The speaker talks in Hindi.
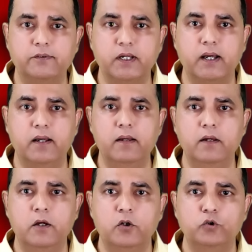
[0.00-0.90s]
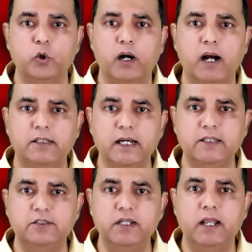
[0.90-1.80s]
ऐसा है जो
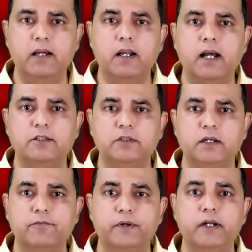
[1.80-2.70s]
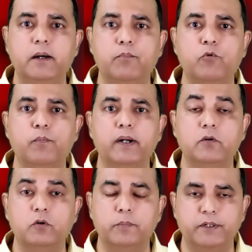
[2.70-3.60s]
आज़ादी से लेकर आज तक फ्रीडम
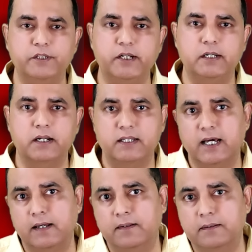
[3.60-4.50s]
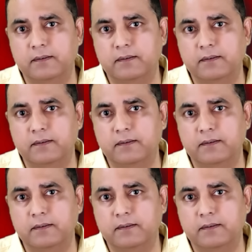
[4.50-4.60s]
मूवमेंट को रिप्रेजेंट करता है